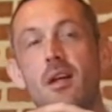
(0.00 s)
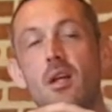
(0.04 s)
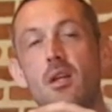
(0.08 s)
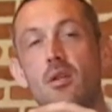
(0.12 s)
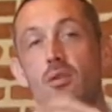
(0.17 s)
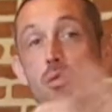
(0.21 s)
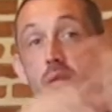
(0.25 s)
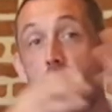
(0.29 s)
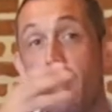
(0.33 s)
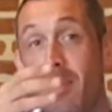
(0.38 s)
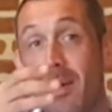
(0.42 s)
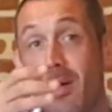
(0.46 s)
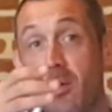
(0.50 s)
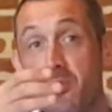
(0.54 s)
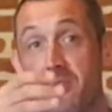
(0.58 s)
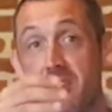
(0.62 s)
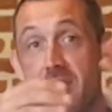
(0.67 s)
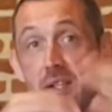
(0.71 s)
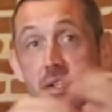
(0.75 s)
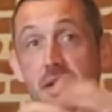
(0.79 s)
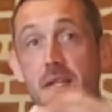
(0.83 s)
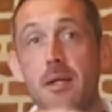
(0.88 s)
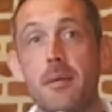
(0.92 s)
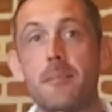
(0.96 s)
Tu n'es pas
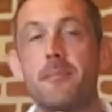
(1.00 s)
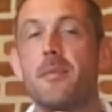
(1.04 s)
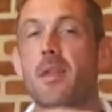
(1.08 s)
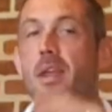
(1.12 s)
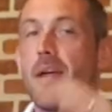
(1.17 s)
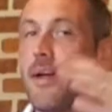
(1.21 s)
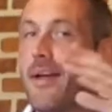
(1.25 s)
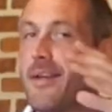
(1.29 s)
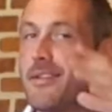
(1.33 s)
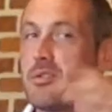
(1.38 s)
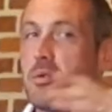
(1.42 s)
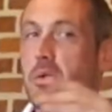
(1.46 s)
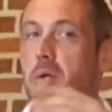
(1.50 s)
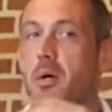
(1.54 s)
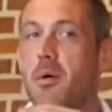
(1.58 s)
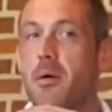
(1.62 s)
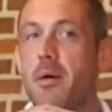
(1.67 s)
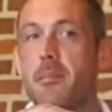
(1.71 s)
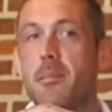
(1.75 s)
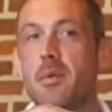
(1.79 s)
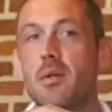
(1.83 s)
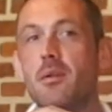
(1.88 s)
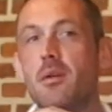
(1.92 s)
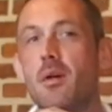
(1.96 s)
concerné Reste quand
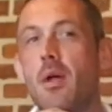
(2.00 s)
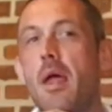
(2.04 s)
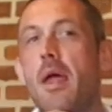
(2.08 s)
même.